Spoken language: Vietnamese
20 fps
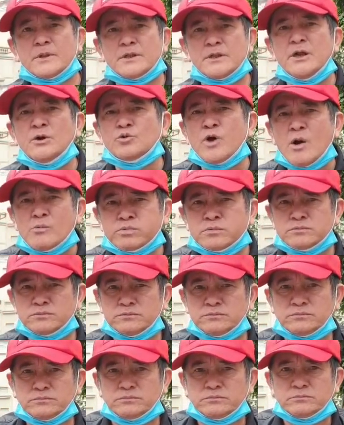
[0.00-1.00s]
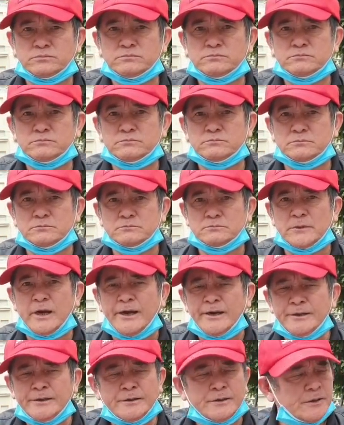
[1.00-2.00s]
lưu thông
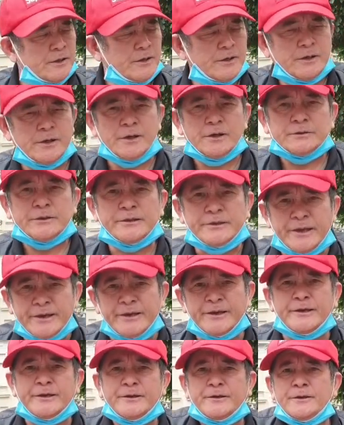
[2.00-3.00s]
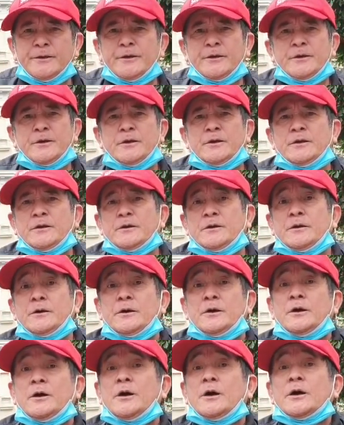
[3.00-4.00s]
đấy thế thì
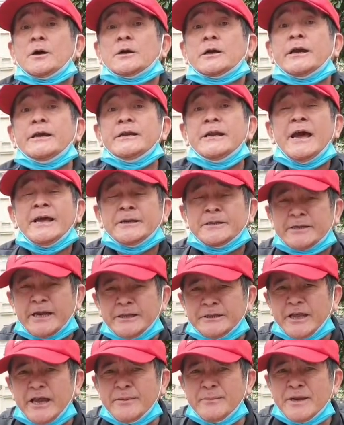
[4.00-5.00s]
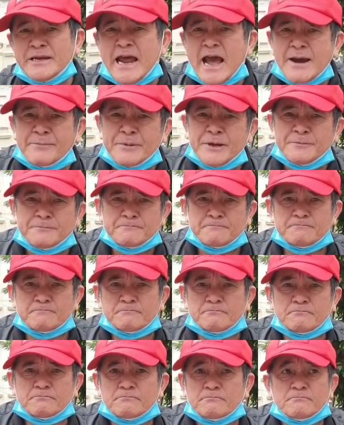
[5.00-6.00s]
cái nền kinh tế miền Nam ấy
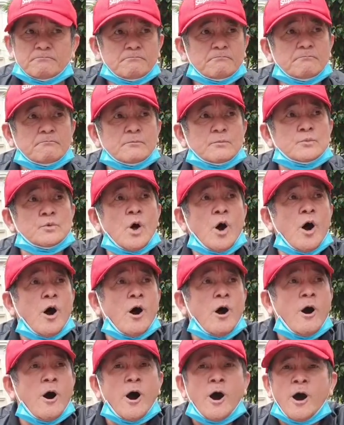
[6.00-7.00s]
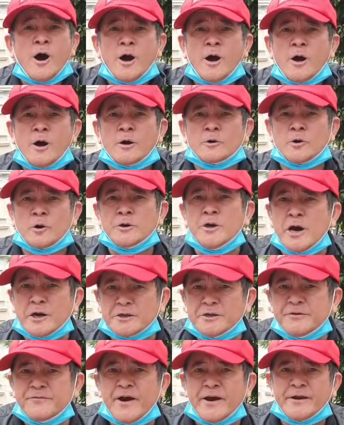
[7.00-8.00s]
nó nó
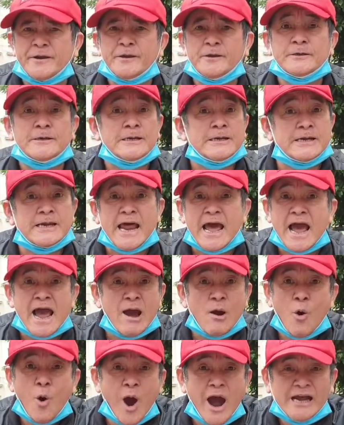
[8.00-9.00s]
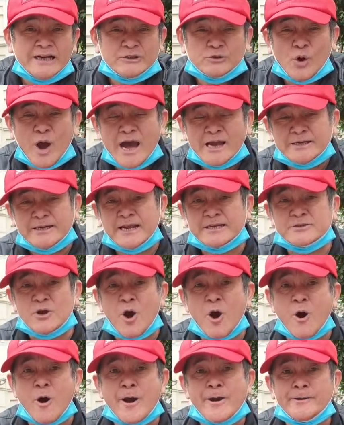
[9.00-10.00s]
được như vậy ấy, là hoàn toàn là
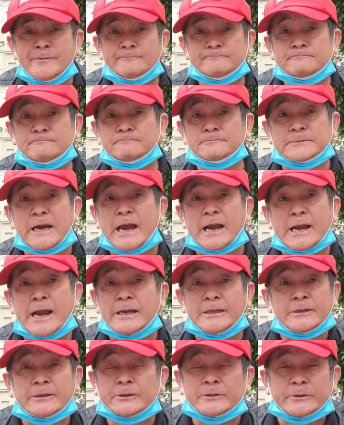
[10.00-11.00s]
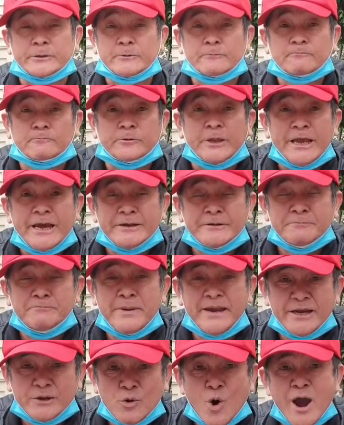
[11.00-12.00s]
do ấy, cái
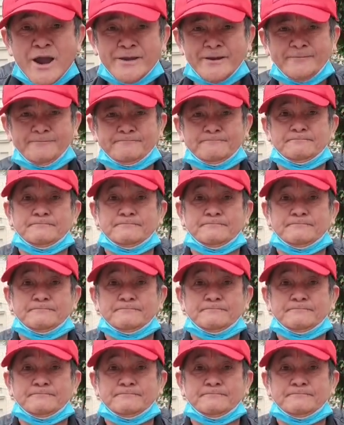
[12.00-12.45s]
tiền Mỹ nuôi